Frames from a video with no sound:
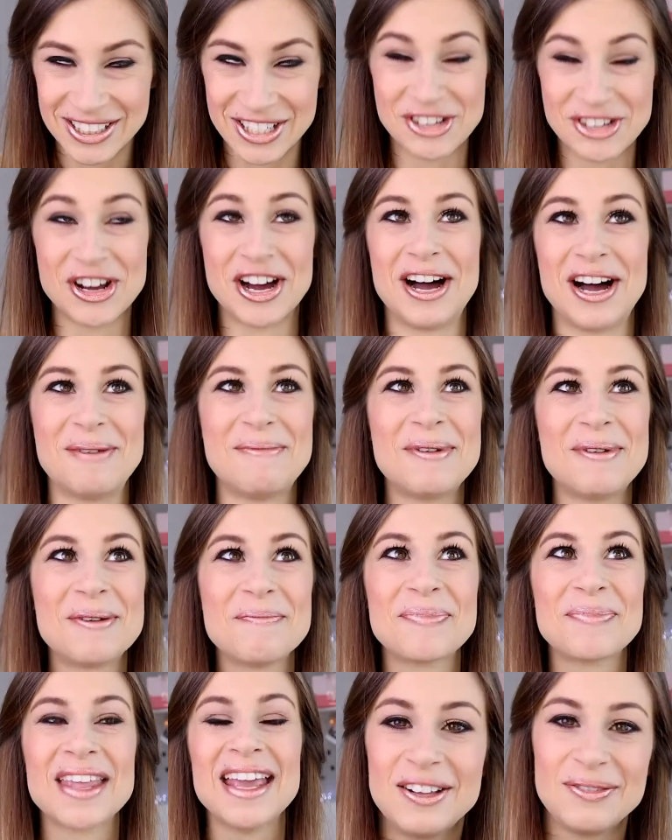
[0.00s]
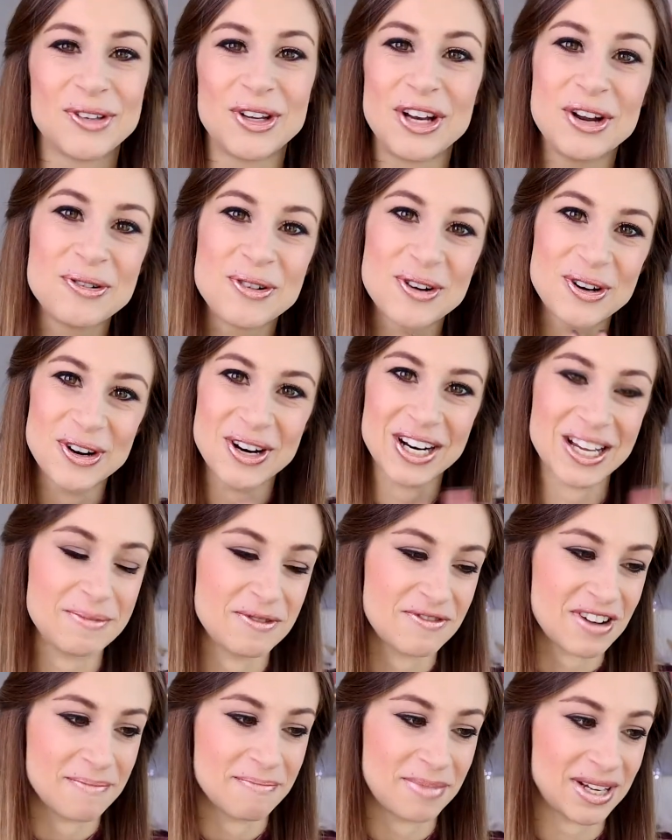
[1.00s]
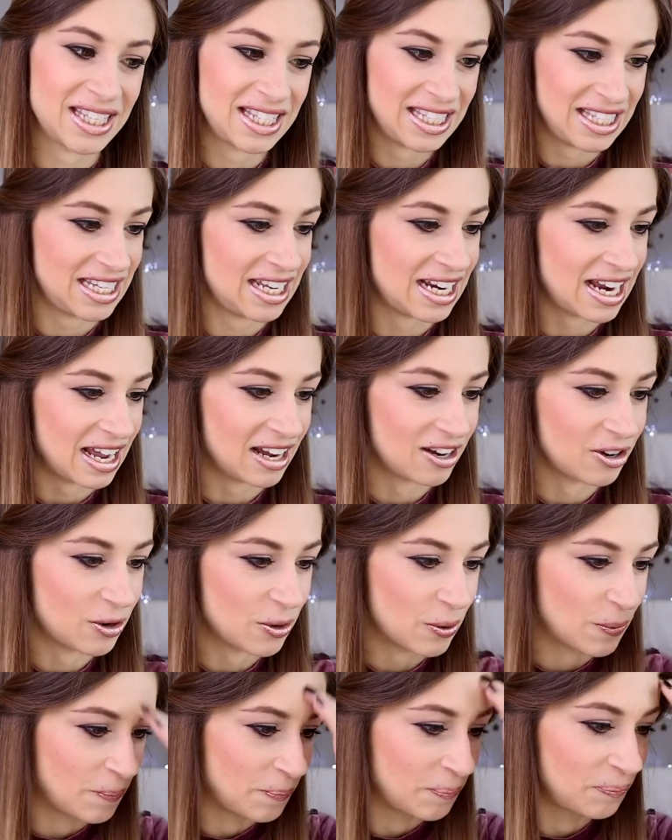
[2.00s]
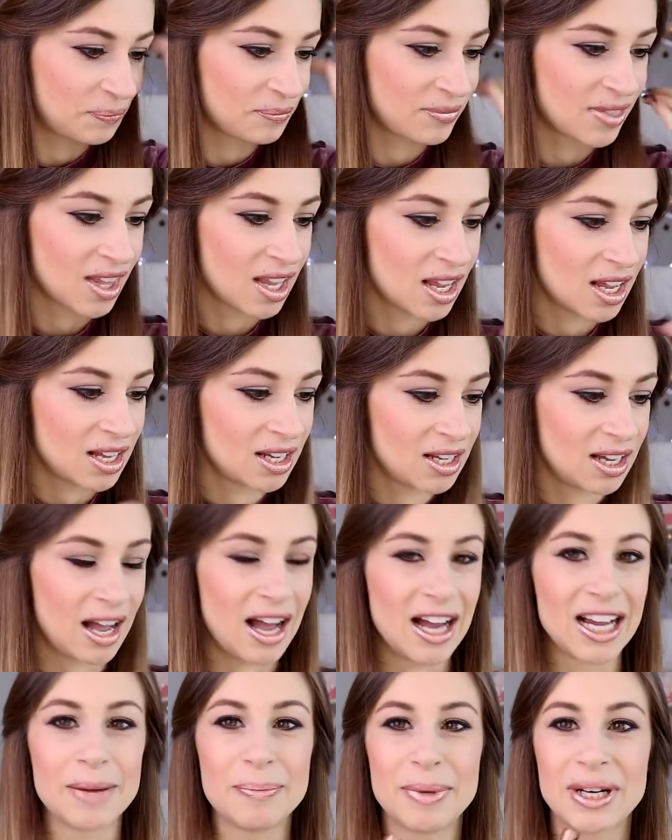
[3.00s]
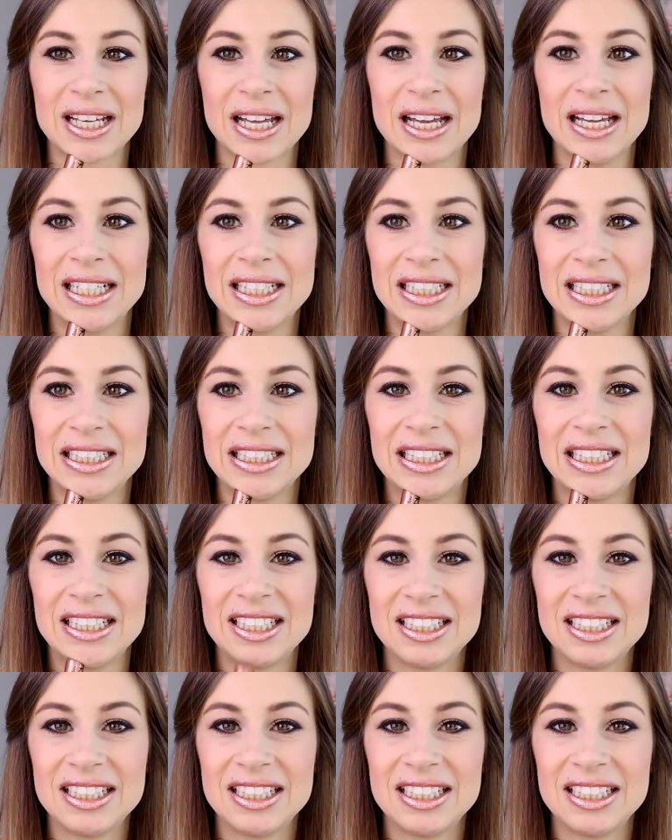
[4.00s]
diciamo non è un colore che mi fa impazzire ecco anche perché eh,